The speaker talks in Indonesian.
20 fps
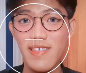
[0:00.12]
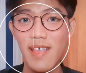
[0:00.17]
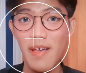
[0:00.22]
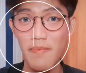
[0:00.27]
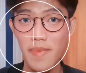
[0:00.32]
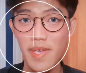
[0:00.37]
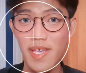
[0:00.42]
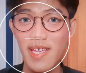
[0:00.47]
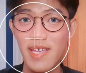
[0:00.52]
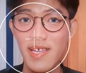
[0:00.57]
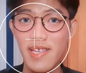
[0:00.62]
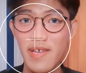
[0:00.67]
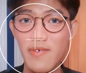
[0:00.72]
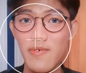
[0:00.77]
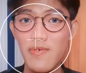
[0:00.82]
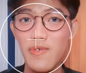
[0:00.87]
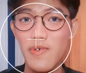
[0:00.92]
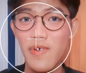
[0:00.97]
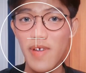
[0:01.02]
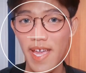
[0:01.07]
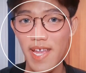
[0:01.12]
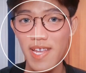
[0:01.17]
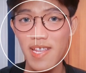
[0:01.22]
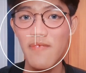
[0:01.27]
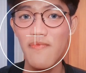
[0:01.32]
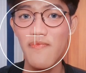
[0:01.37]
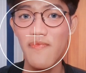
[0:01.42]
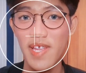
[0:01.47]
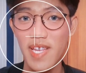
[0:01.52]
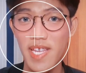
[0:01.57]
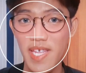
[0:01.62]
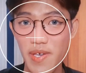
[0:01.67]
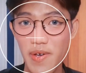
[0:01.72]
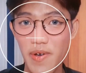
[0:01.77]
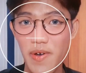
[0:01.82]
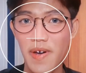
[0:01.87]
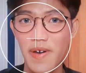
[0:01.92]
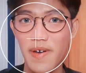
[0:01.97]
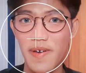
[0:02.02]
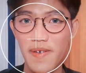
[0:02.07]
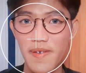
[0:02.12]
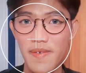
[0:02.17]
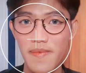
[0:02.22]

tapi ini untuk edit video